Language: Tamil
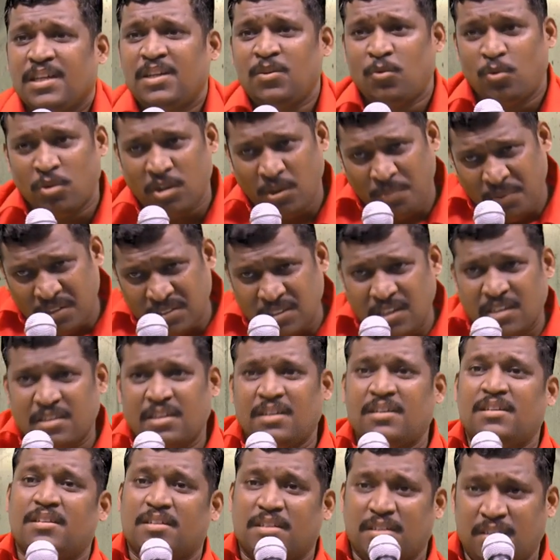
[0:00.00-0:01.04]
ஏன்னா உங்கள் பக்கத்தில்
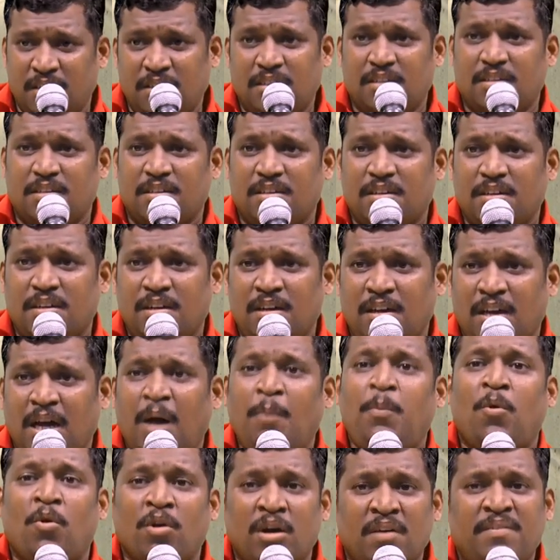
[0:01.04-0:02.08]
தான் இருக்குது
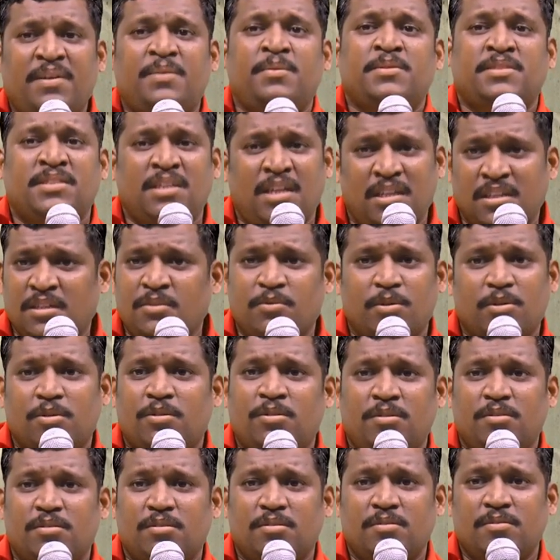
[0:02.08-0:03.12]
அப்போ உங்கள் வைரஸ் தான் அதுக்கு
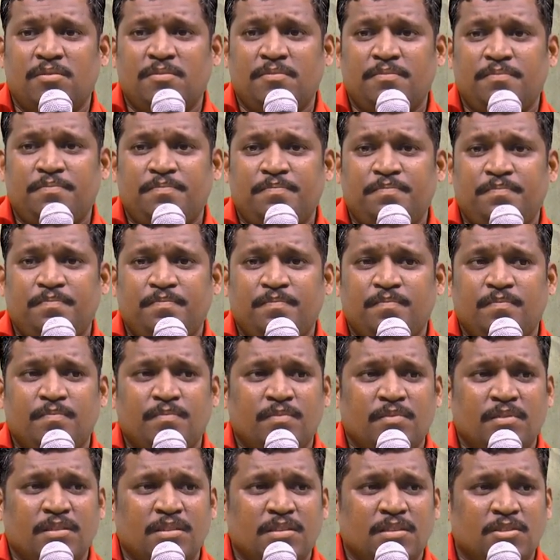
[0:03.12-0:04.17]
வரும்
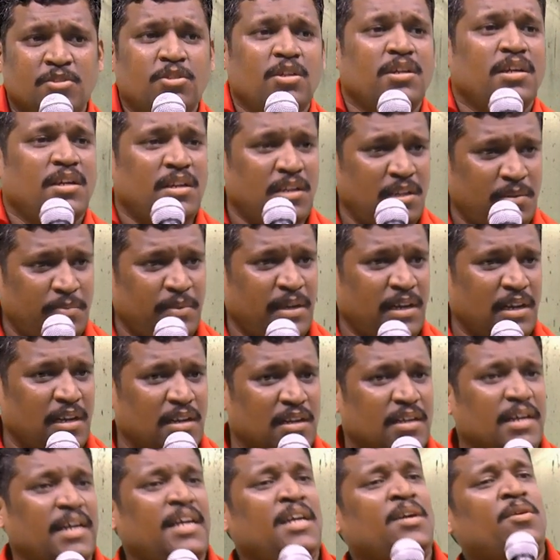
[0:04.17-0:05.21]
ஸோ இனிமேல்
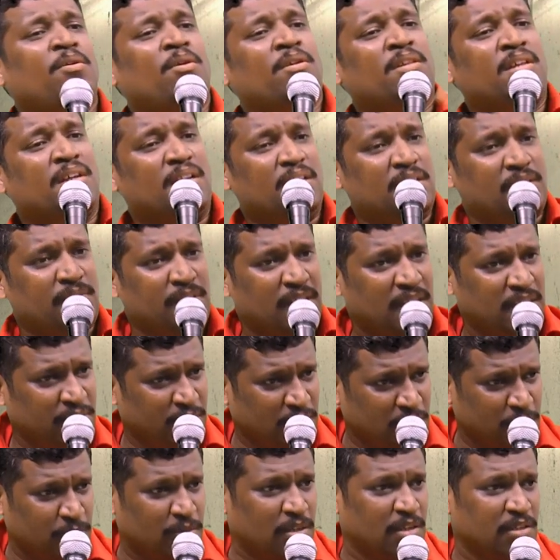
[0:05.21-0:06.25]
கை குழந்தைகளுக்கு வியாதி
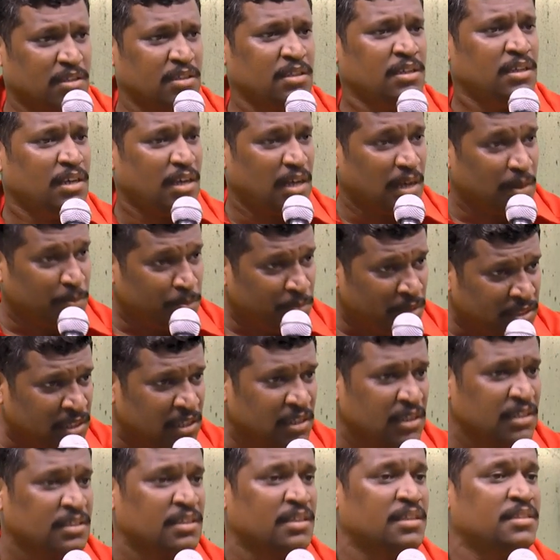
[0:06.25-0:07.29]
வரும் பொழுது அம்மா
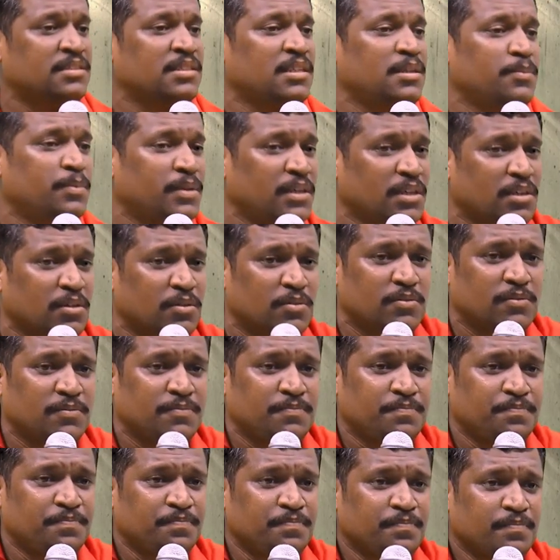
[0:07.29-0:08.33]
தாங்க தன்னை சரி பண்ணிக்கணும்
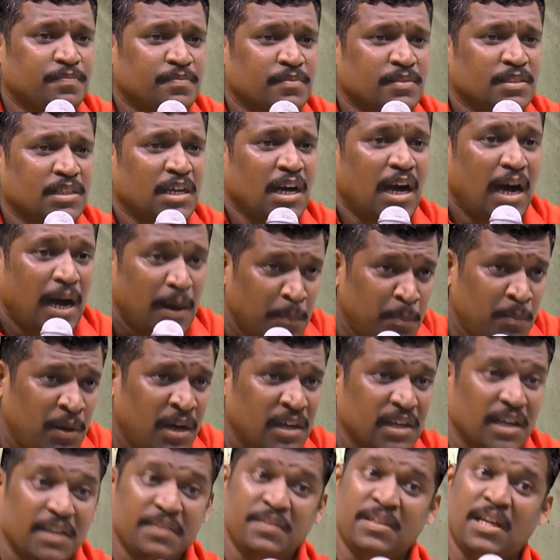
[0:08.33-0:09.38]
அம்மா
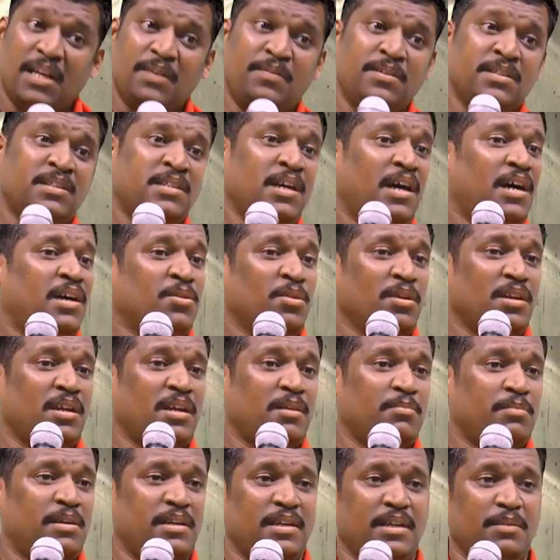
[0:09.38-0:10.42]
எந்த அளவுக்கு
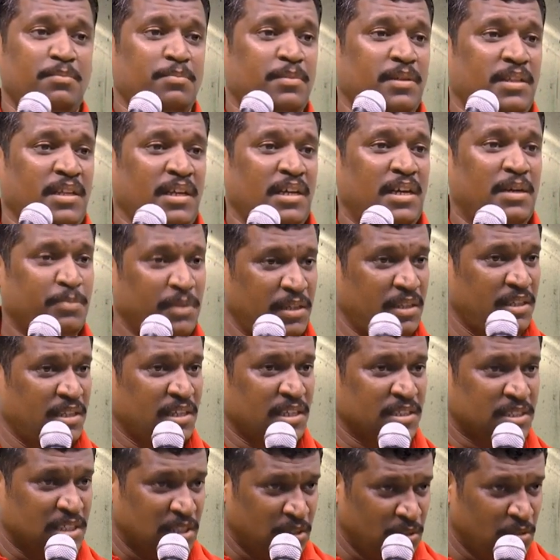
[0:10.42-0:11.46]
ஆரோக்கியமாக நிம்மதியாக
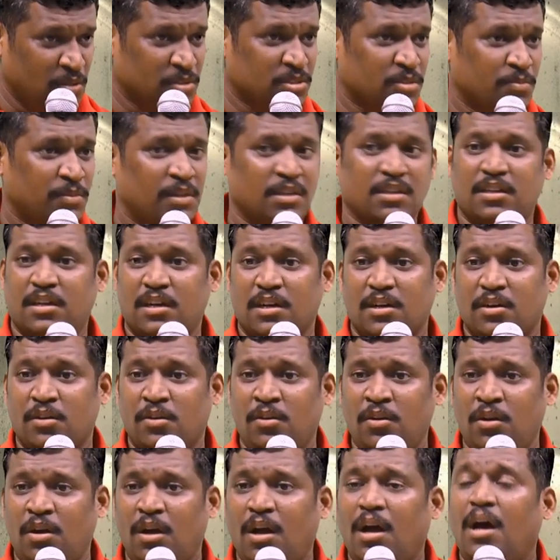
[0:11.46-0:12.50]
அமைதியாக சந்தோஷமாக
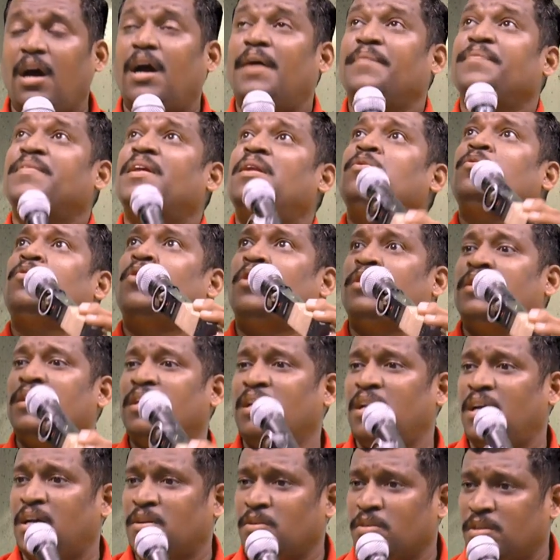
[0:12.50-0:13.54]
இருக்கிறாங்களோ அந்தளவுக்கு
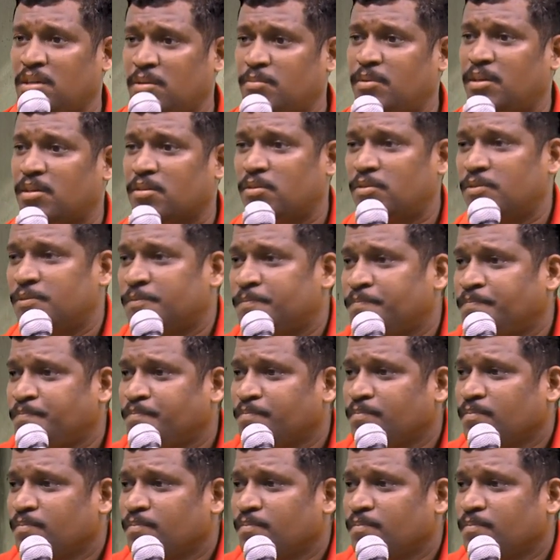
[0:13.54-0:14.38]
குழந்தைகள் ஆரோக்கியமாக இருக்கும்